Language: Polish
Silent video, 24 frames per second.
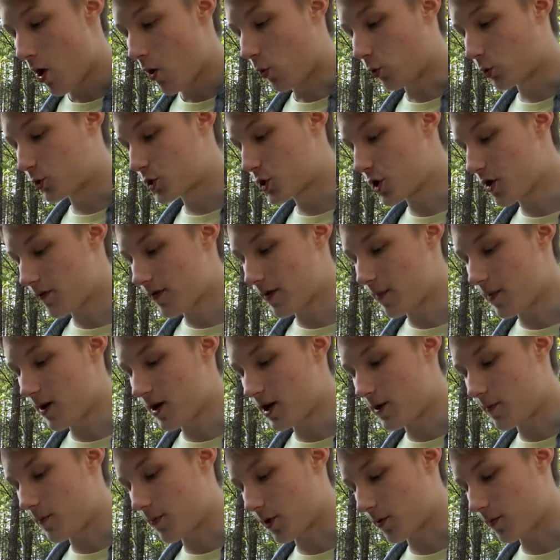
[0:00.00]
uczniowie
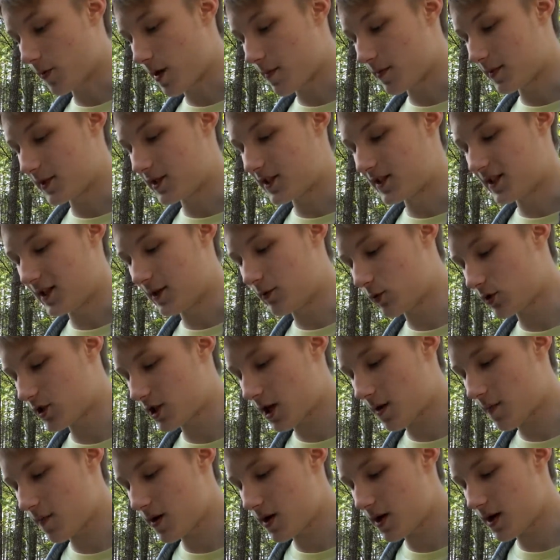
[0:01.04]
mieli problemy z
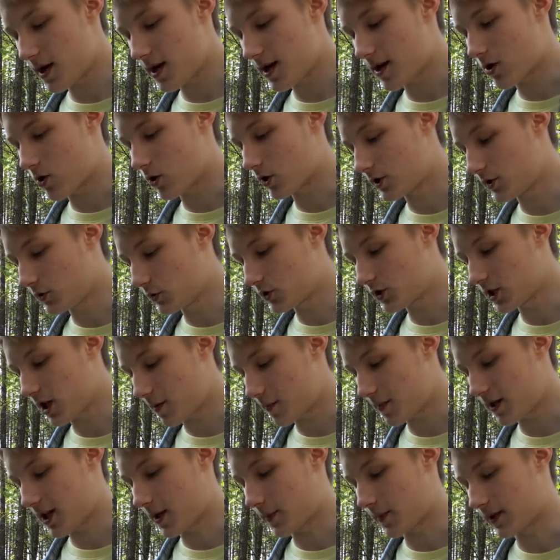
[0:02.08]
sinusami i
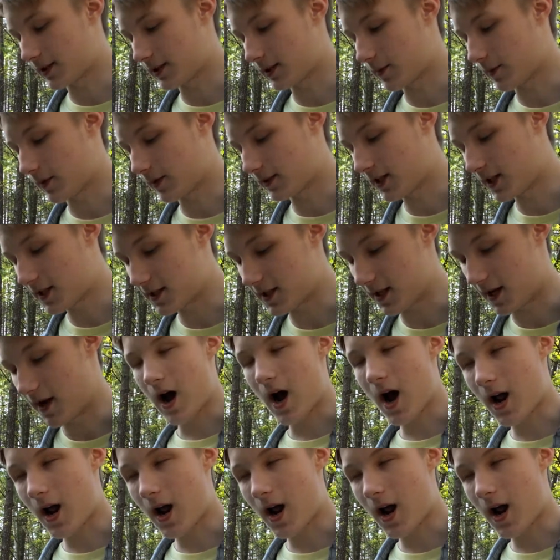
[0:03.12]
kosinusami na matematyce,